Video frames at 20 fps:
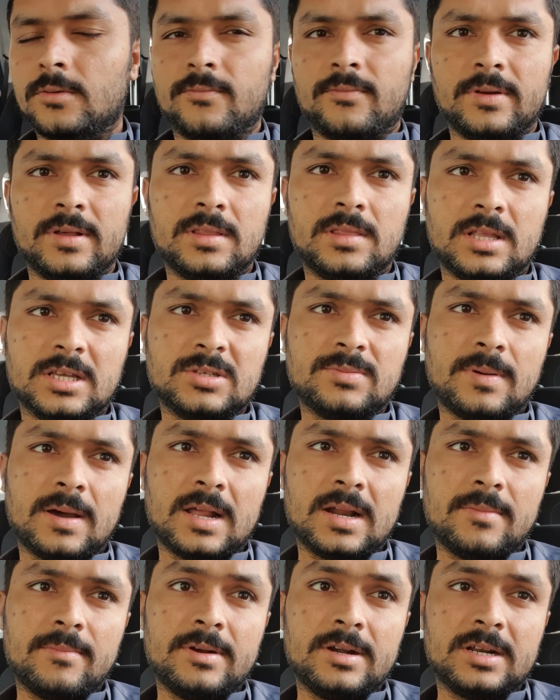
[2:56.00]
फिर
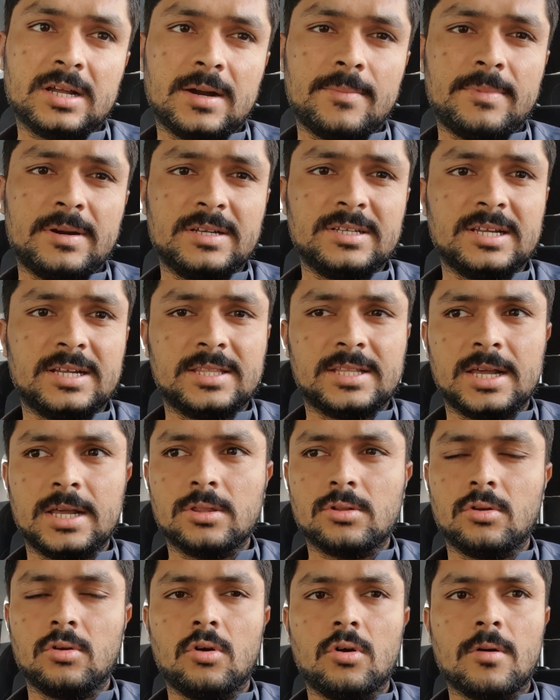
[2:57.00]
10-12 मिनट का बन जाता है
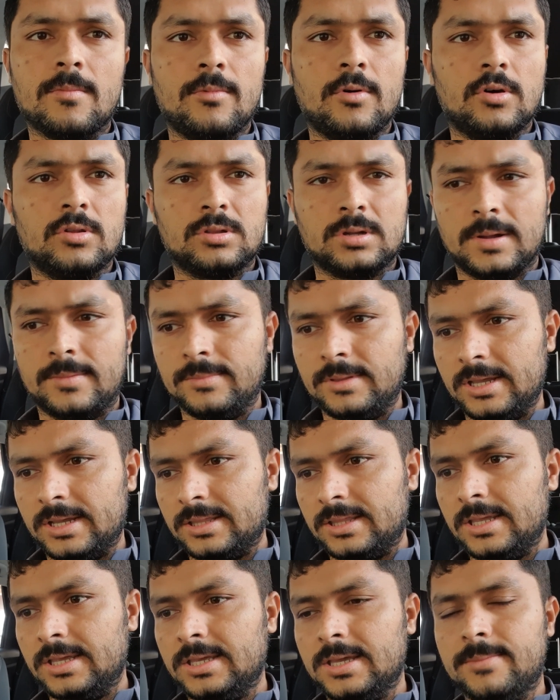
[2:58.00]
तो लोग बहुत कम
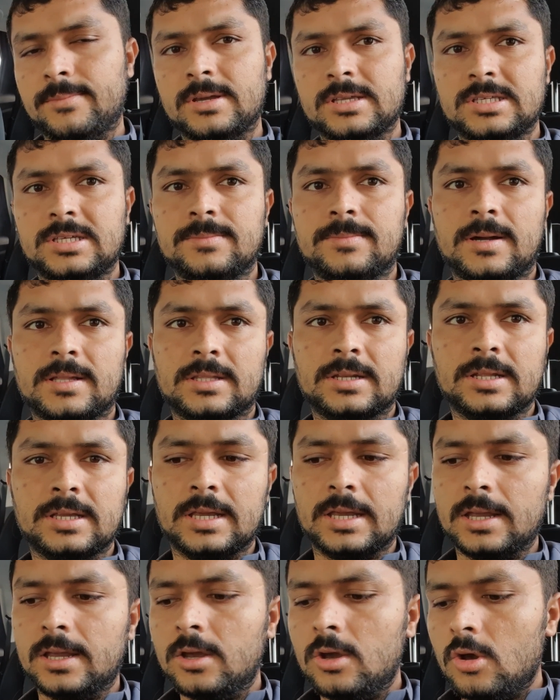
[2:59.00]
देखते हैं ये भी अच्छी बात नहीं
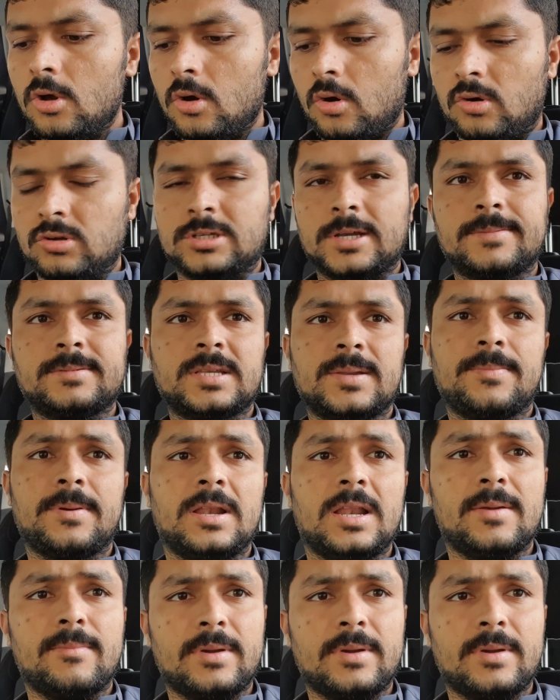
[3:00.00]
है और सबसे पहले